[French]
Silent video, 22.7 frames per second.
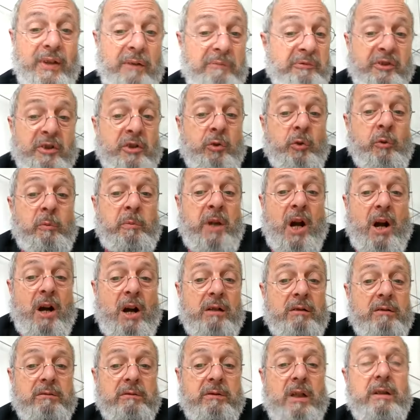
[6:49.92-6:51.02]
Ça me fait du
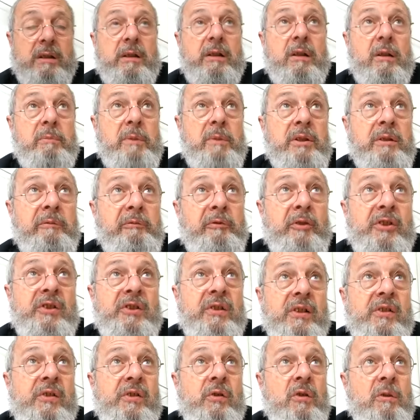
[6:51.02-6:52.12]
bien d'aller aux
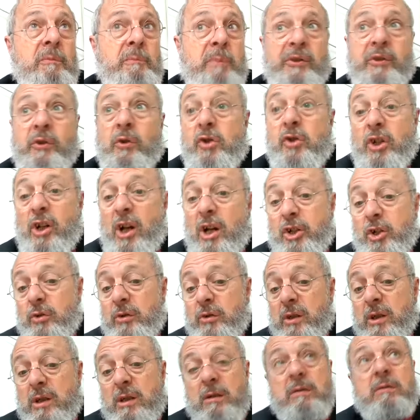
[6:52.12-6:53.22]
manifestations parce que je
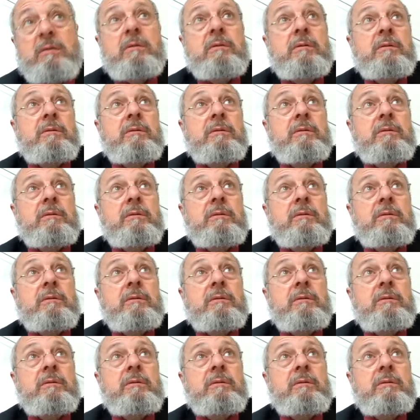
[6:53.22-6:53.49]
rajeunis.